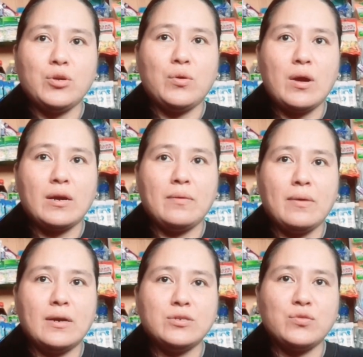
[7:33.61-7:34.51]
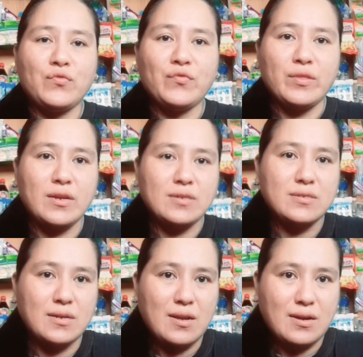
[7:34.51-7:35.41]
yung aking mga soft
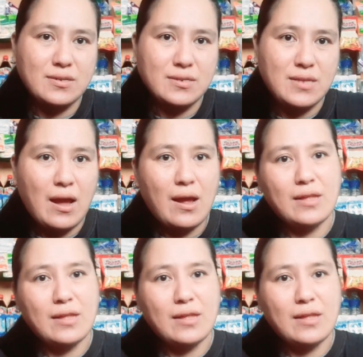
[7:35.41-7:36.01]
drinks na nakastack